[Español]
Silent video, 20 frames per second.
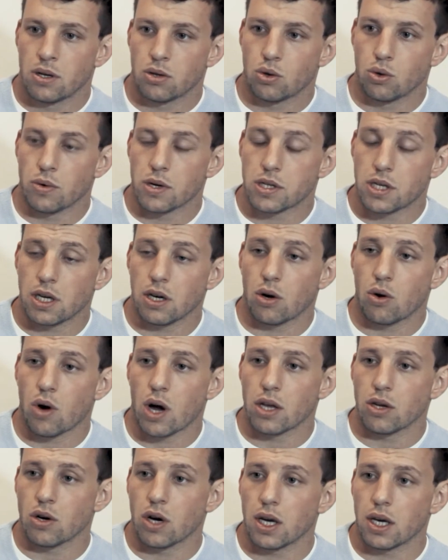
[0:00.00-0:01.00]
Tuve
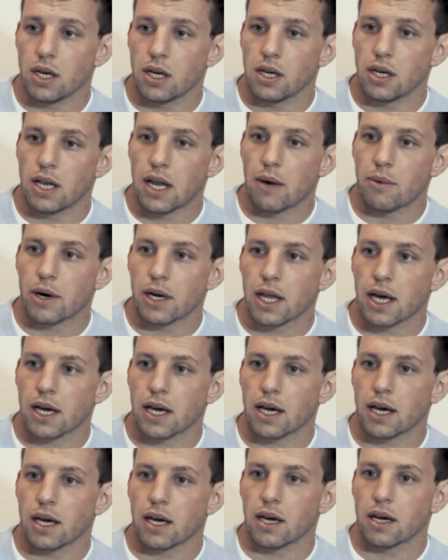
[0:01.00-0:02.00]
cinco años ahí y la verdad
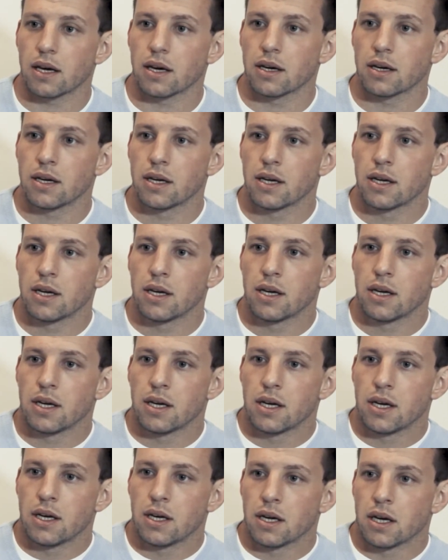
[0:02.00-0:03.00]
que,
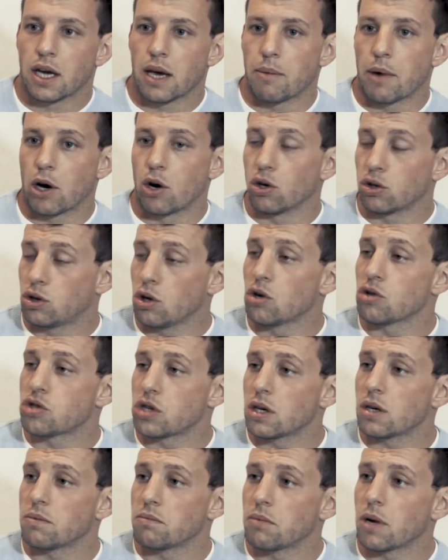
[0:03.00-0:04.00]
que me costó,
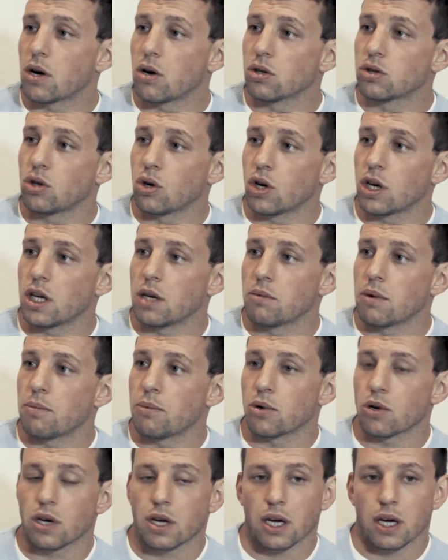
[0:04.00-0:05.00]
sí, me costó irme
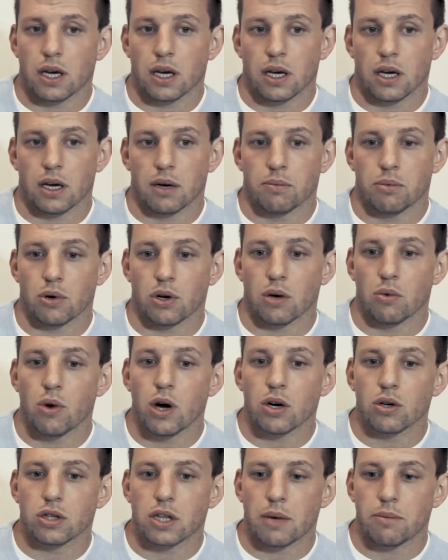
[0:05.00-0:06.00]
porque, porque
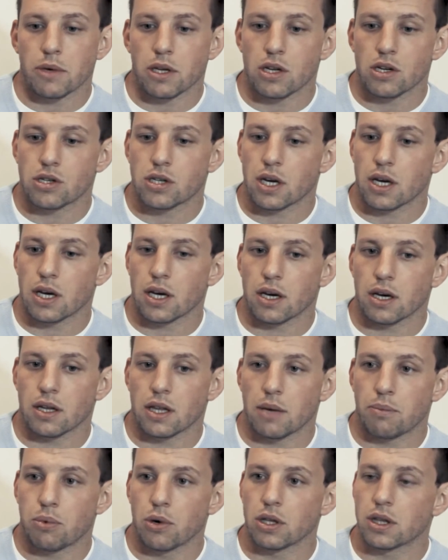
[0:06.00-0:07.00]
bueno, también hice,
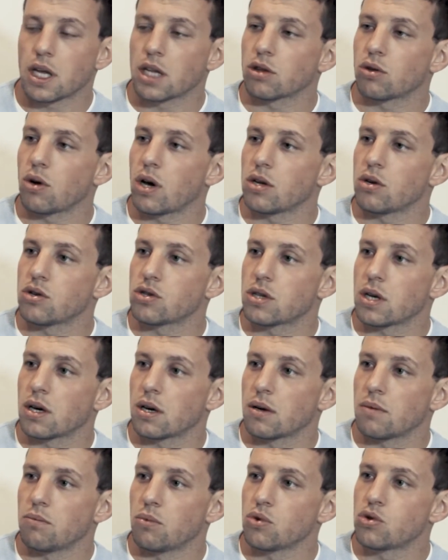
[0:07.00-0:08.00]
después de tantos años
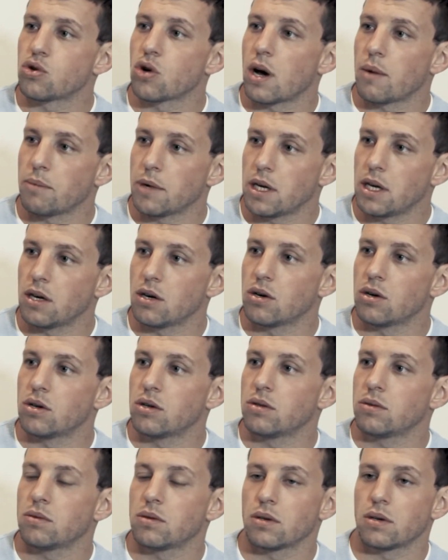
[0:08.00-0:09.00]
hice muchos
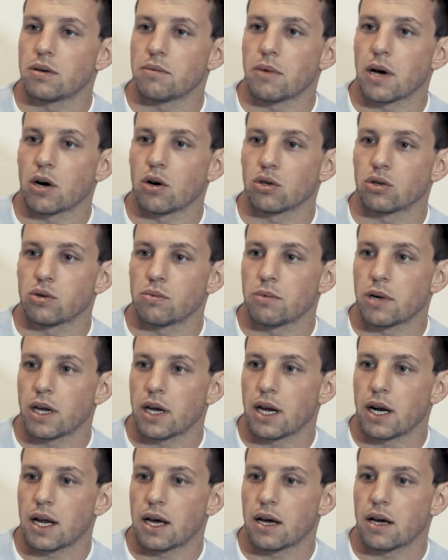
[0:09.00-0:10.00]
amigos, eh, me
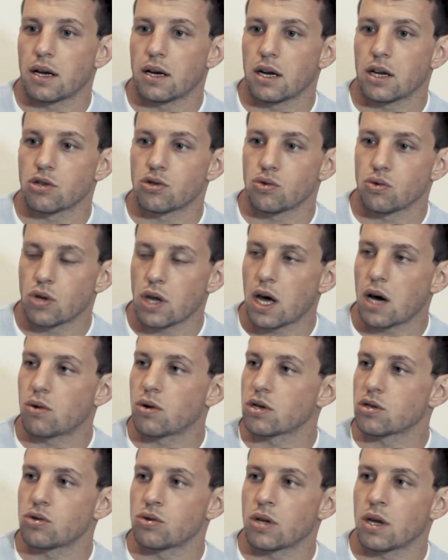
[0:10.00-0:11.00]
acostumbré a la, ciudad,
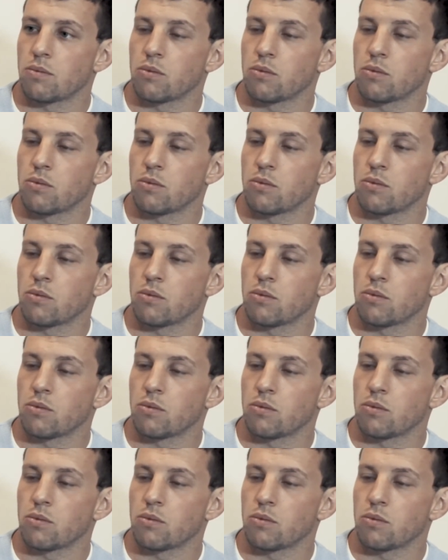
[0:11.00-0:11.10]
una ciudad